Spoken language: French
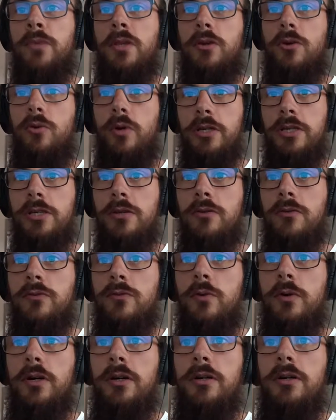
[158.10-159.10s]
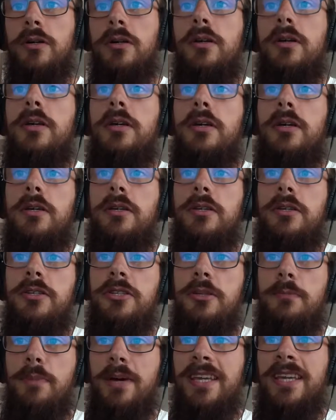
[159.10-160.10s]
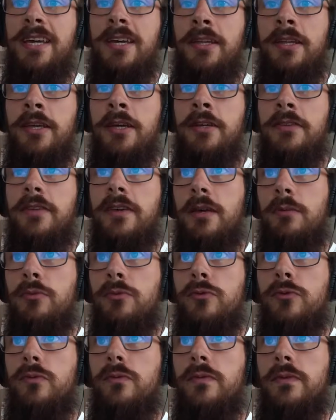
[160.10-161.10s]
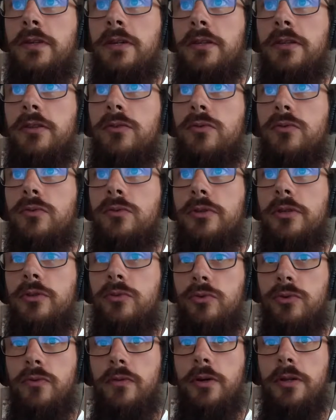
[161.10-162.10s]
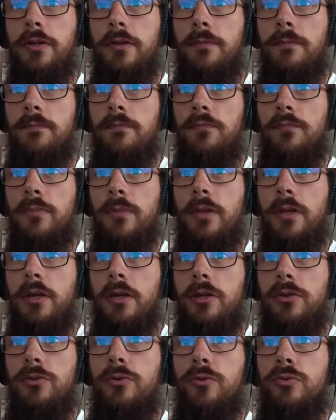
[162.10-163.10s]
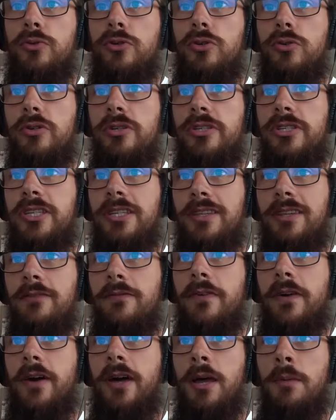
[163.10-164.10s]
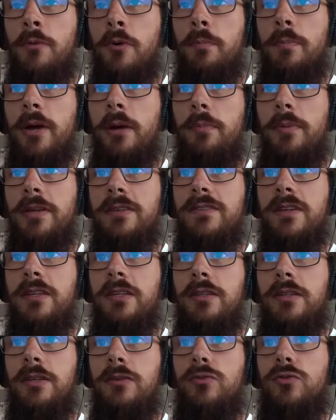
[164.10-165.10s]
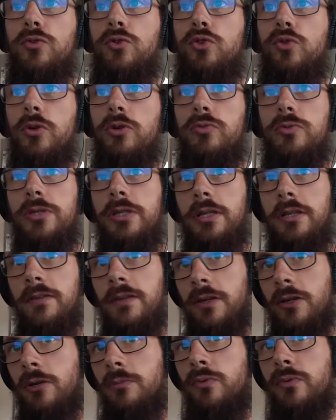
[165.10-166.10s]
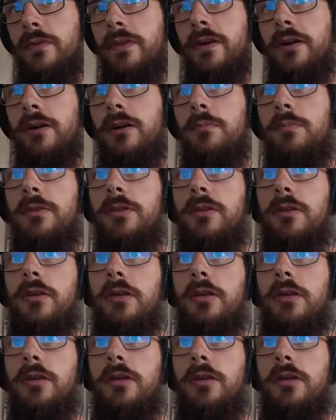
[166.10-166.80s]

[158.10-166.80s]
Quoi qu'il en soit, j'ai pas gardé un très bon souvenir des, des douches froides. Donc, j'étais vraiment perplexe à l'idée que ce soit utilisé comme une thérapie.